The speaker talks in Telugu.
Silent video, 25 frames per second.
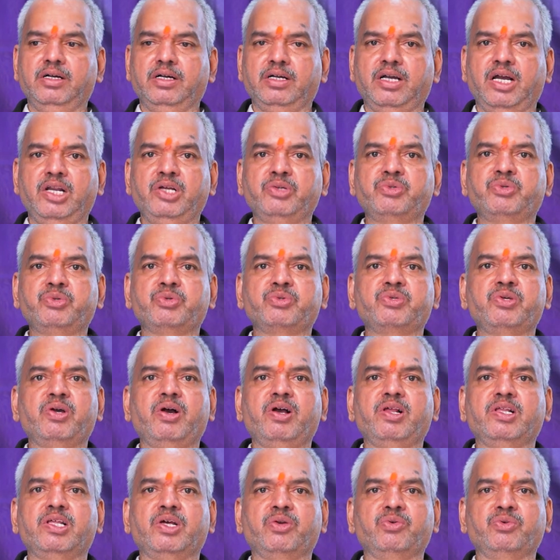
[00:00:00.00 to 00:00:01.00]
గణేష్
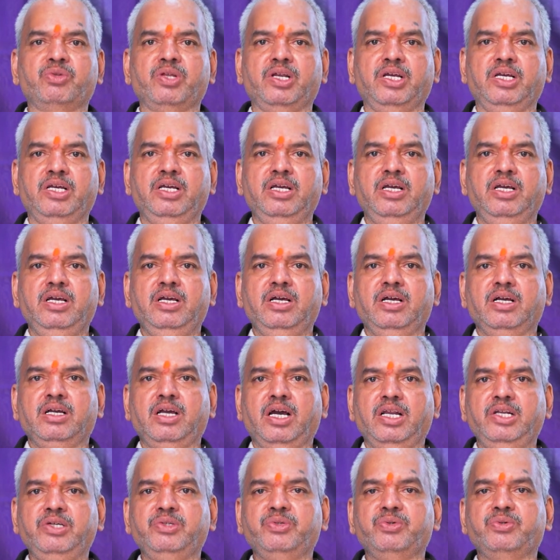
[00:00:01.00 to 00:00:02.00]
ఉత్సవాలు జరుగుతున్నాయి
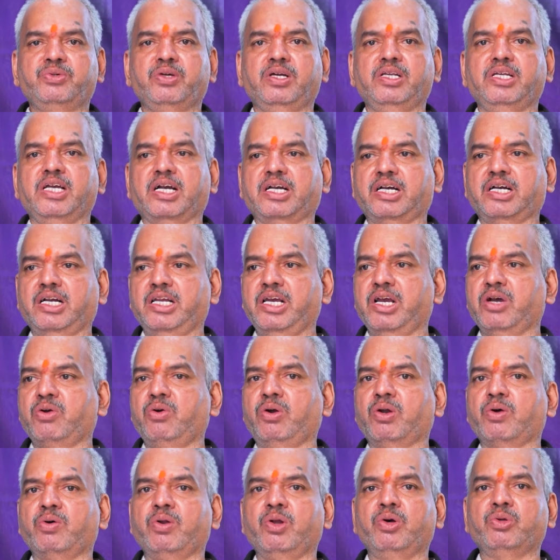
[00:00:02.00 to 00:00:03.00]
గణేష్ ఉత్సవాలు ఎక్కడ ఏ
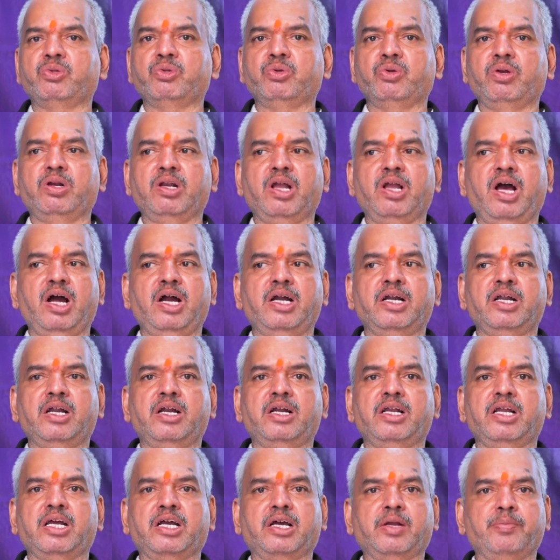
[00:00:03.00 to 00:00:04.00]
గొడవలు అవుతున్నా లా అండ్
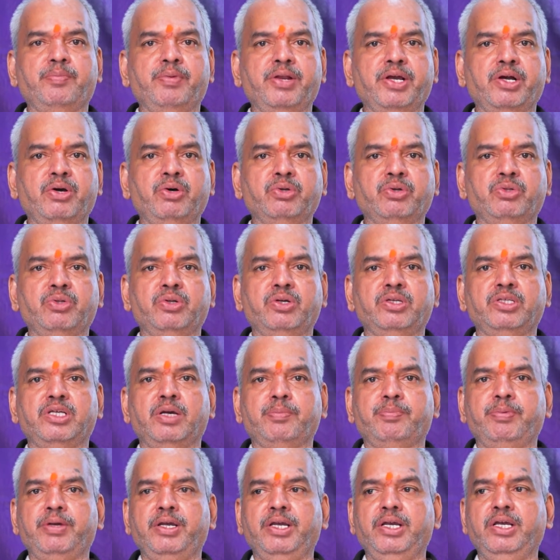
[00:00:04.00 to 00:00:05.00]
ఆర్డర్ ఎక్కడ బ్రేక్ అవుతున్నా
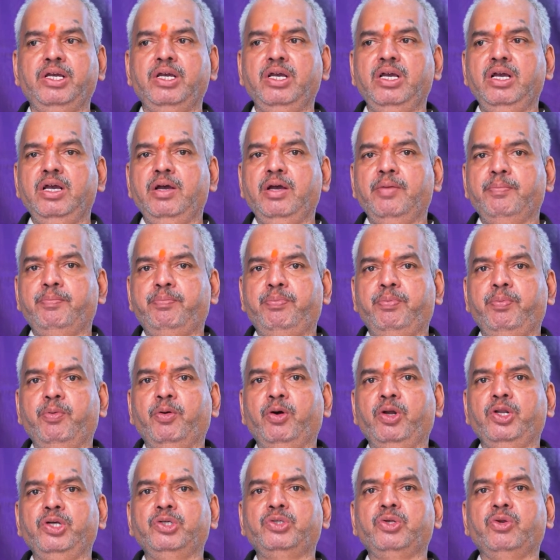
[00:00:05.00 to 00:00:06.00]
చెప్పి
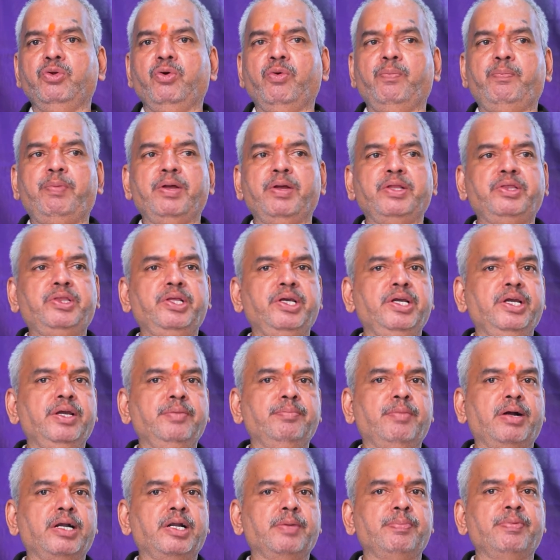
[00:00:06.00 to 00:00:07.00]
పోలీసులు ప్రతి
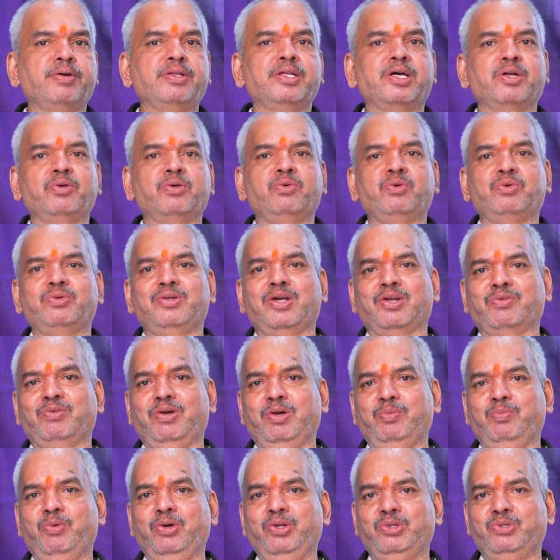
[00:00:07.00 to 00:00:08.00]
మండపం ఉంటున్నారు
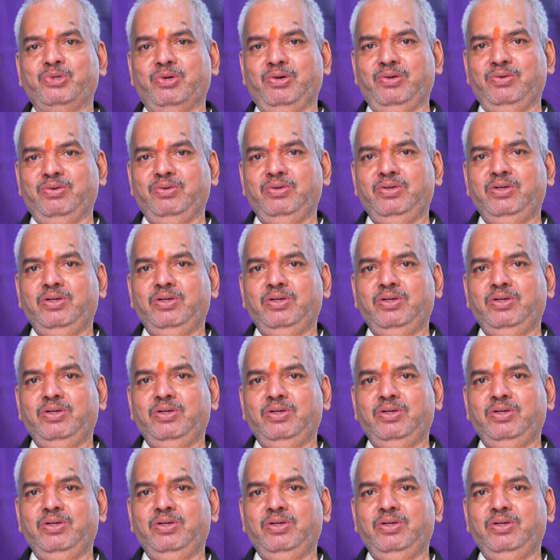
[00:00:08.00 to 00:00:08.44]
వాళ్ళు పోలీసు వాళ్ళు